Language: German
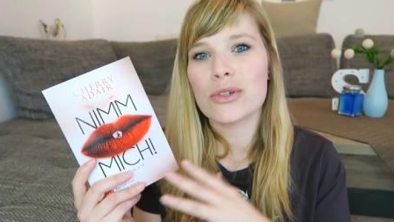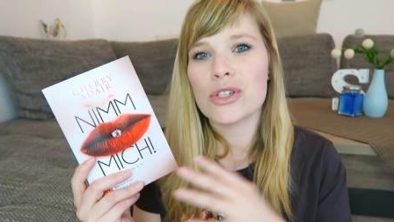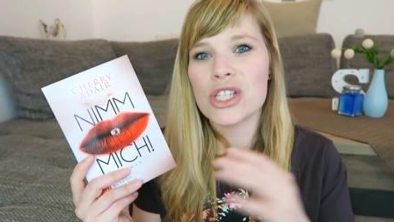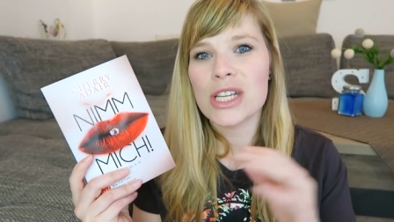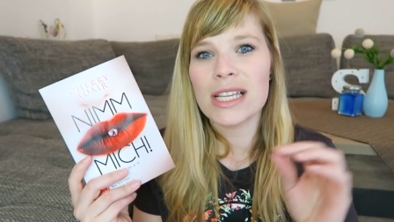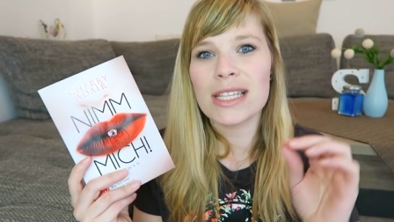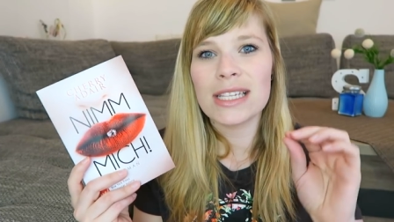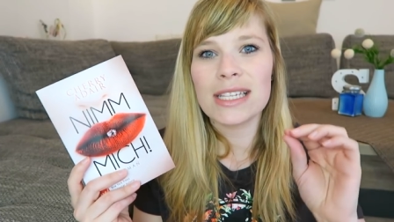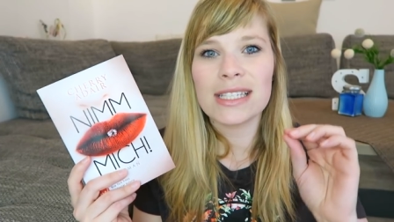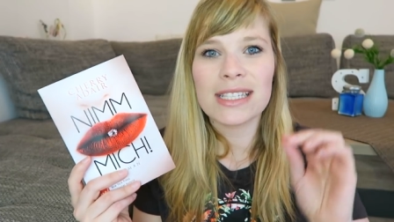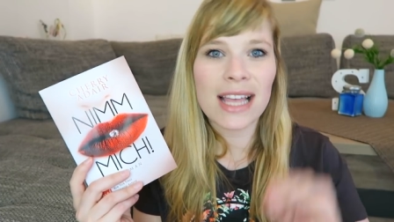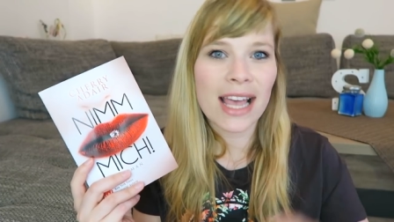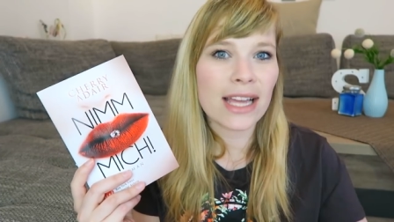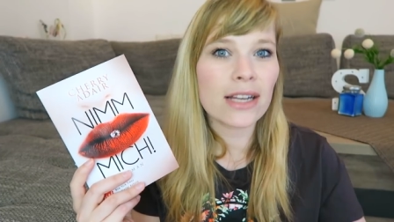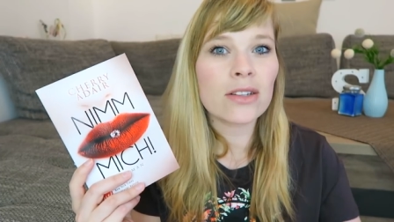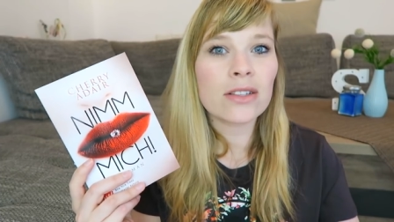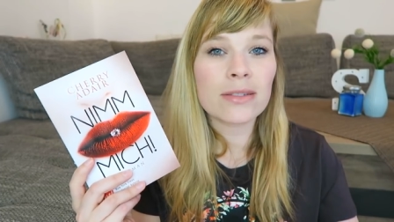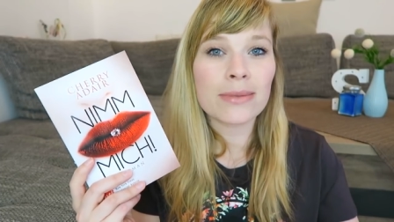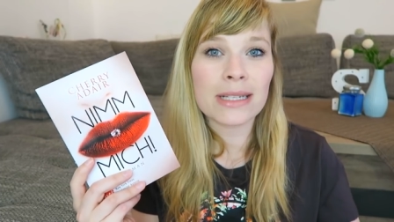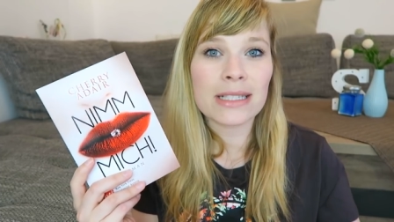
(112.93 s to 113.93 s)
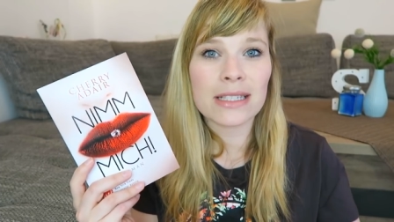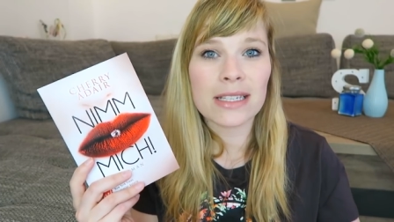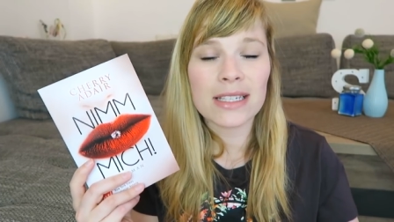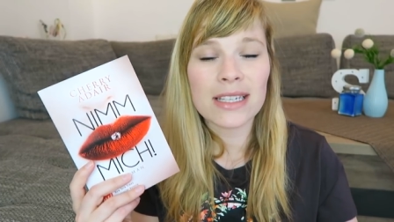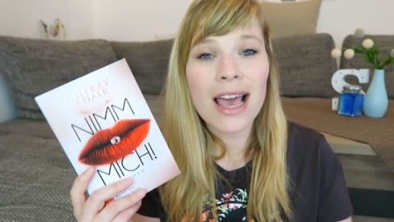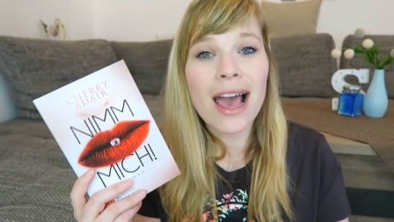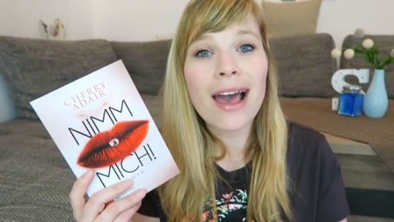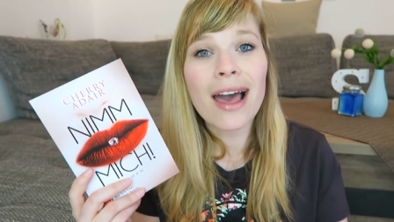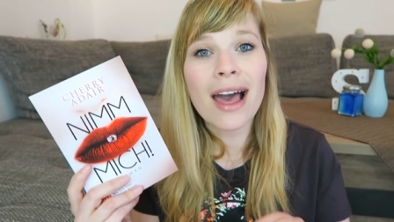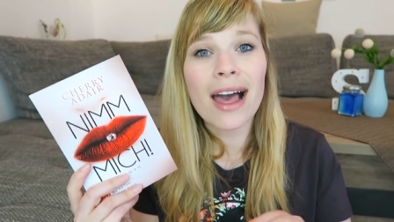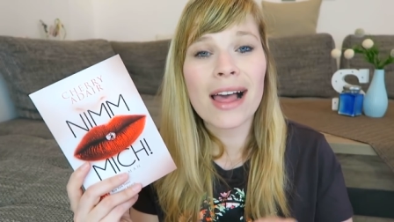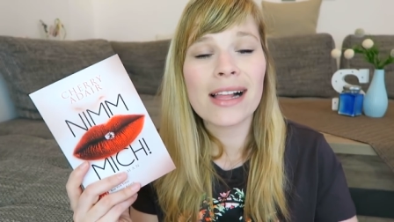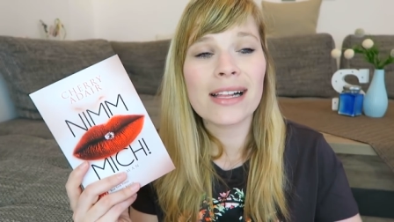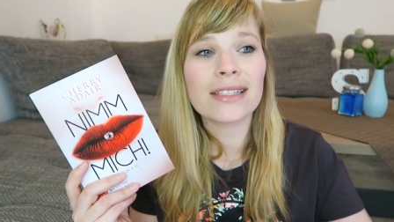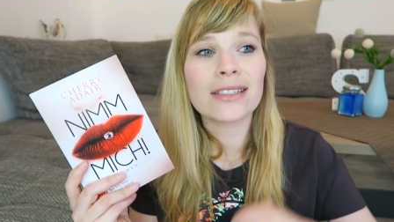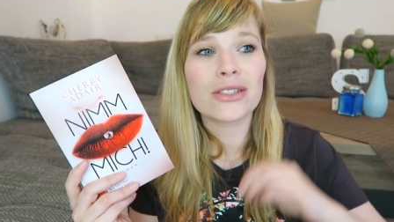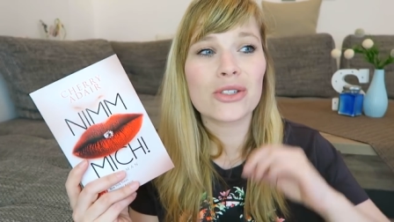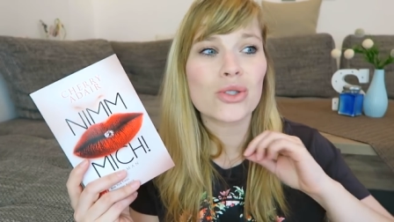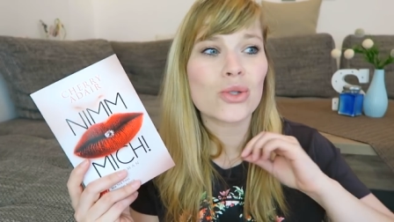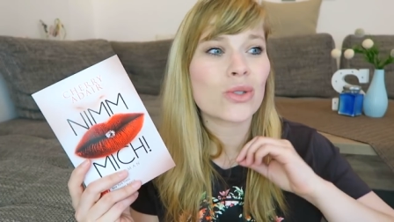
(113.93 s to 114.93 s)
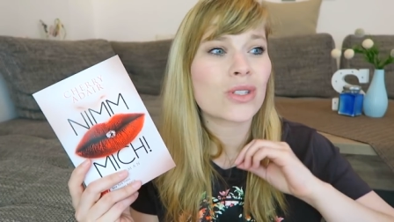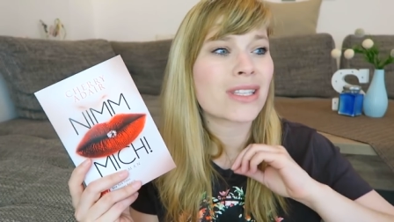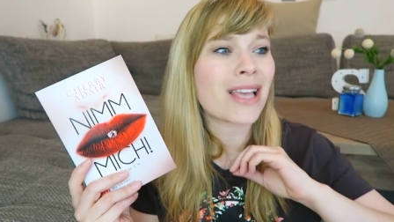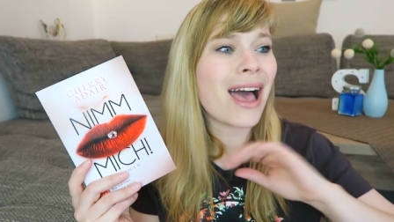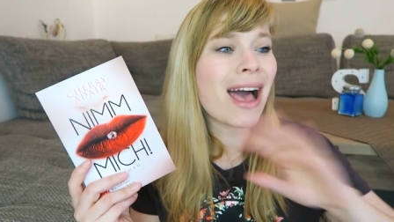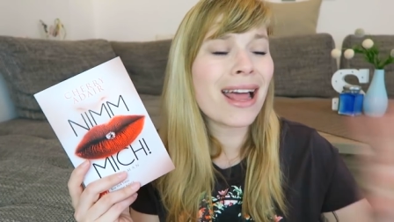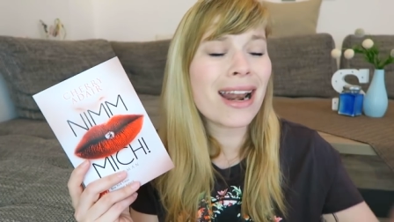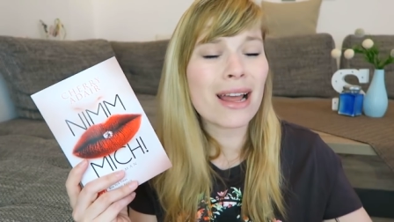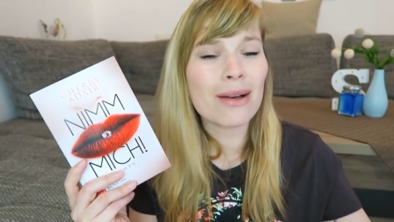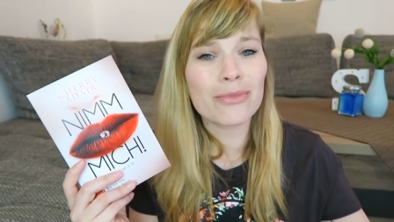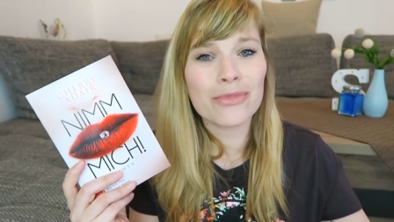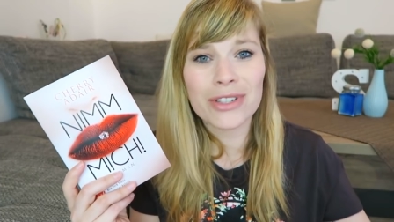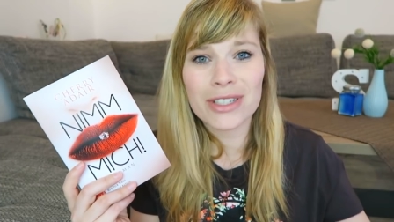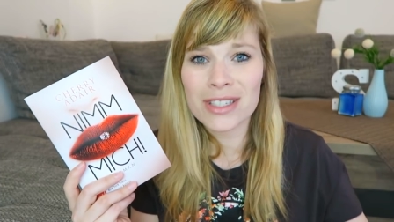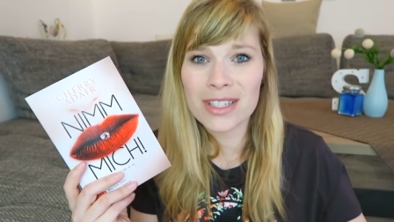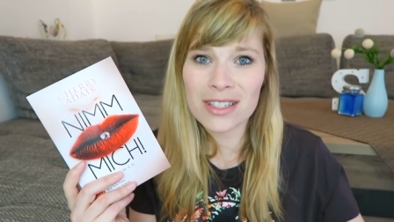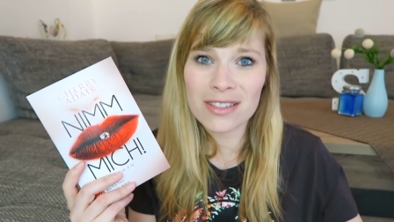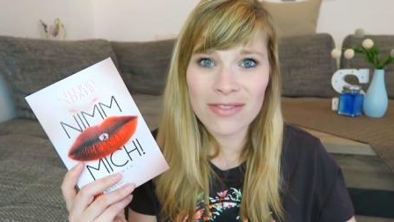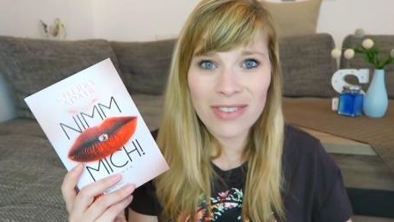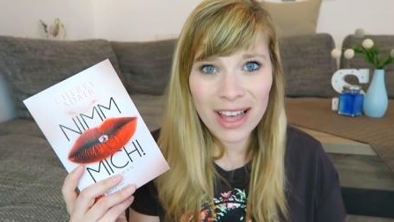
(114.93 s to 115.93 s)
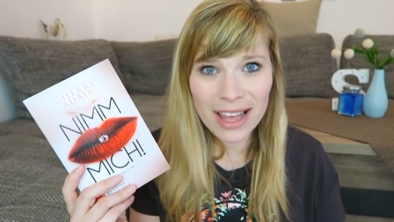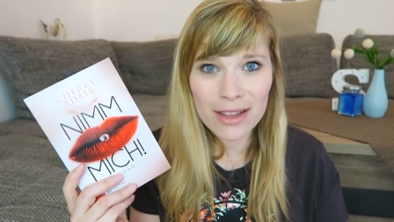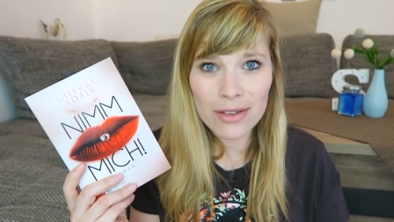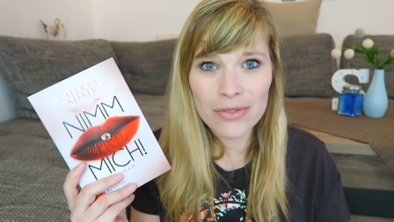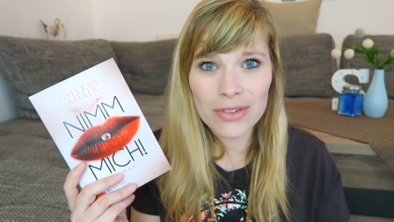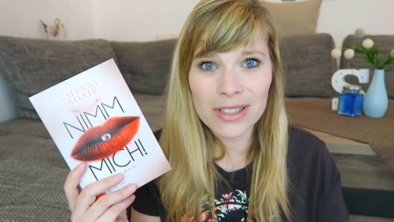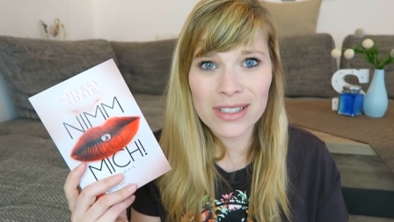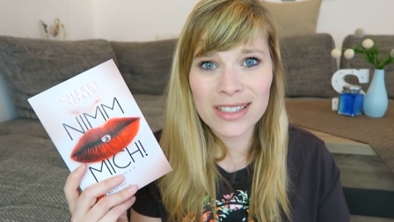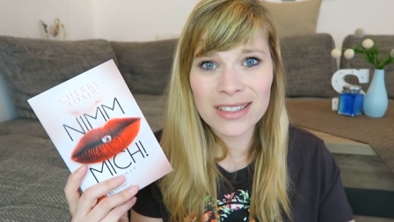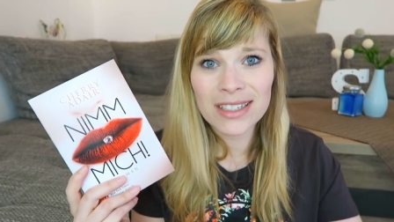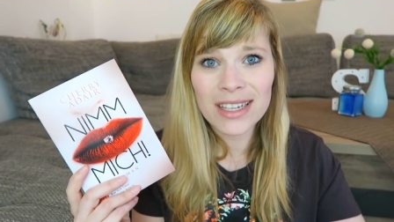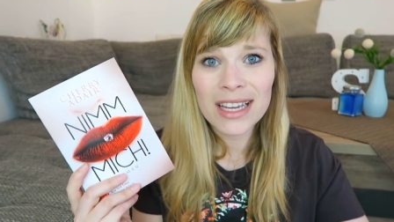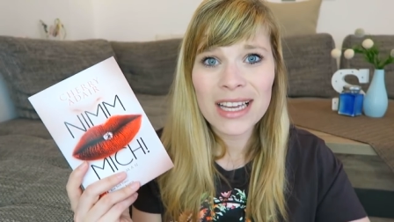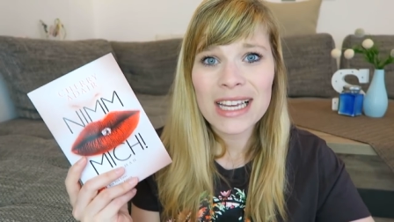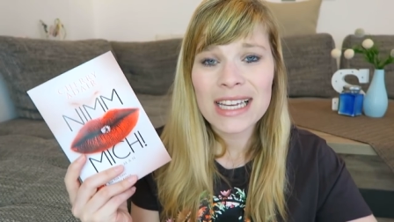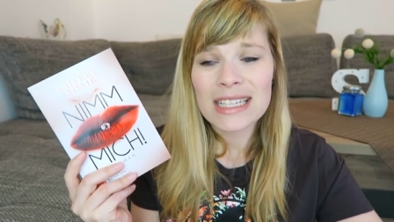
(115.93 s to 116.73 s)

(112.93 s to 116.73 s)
Und Jessie ist 21 Jahre alt, total am Verzweifeln,